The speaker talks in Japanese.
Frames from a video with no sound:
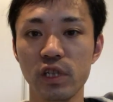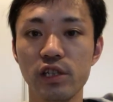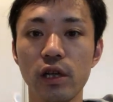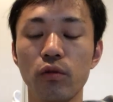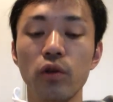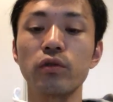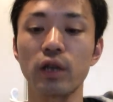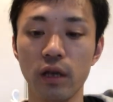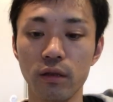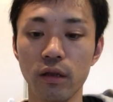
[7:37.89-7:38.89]
ちっちゃい頃読んだ
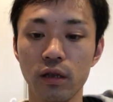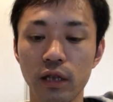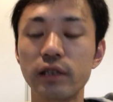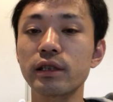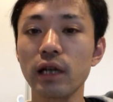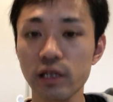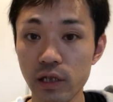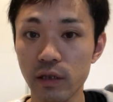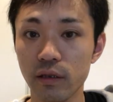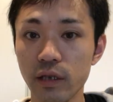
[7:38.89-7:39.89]
な懐か
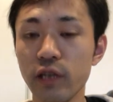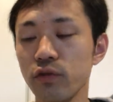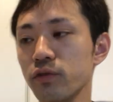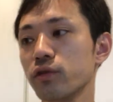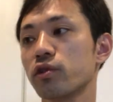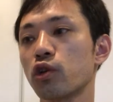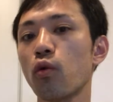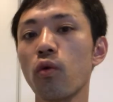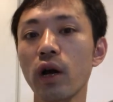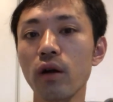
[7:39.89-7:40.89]
しいっていう
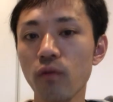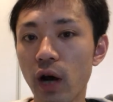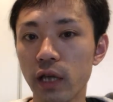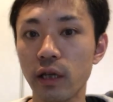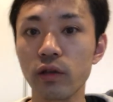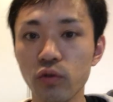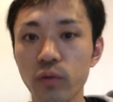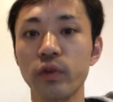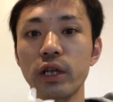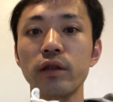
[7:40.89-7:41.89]
共感を与えること
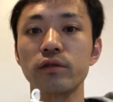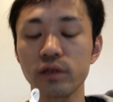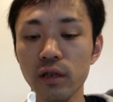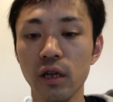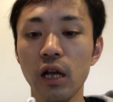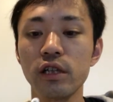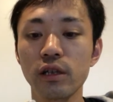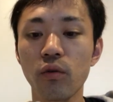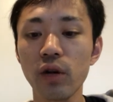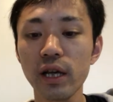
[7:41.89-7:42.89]
もできるんですね
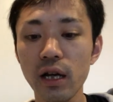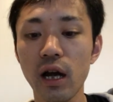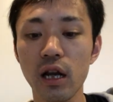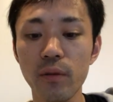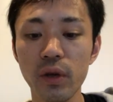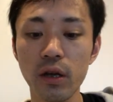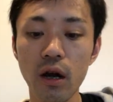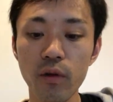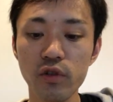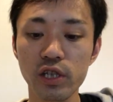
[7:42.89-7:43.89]
じゃあこれが腹
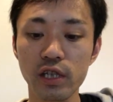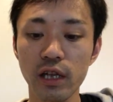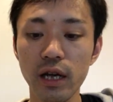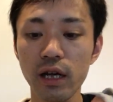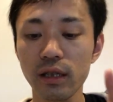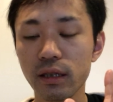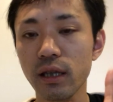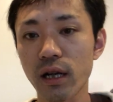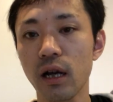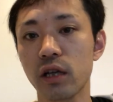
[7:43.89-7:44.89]
ペコアムシじゃなかっ
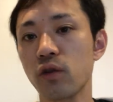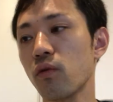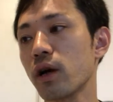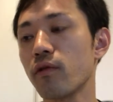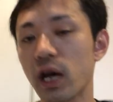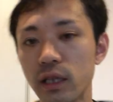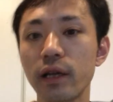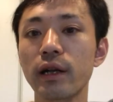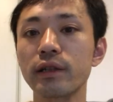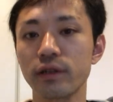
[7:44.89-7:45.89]
たら共感を与
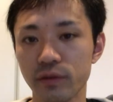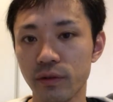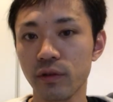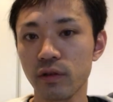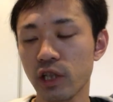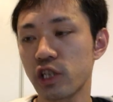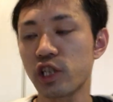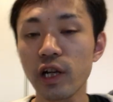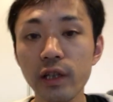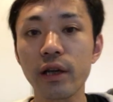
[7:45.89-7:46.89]
えられないんですよだから
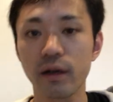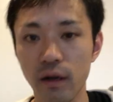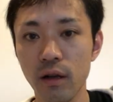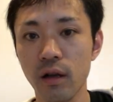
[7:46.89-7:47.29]
知らないから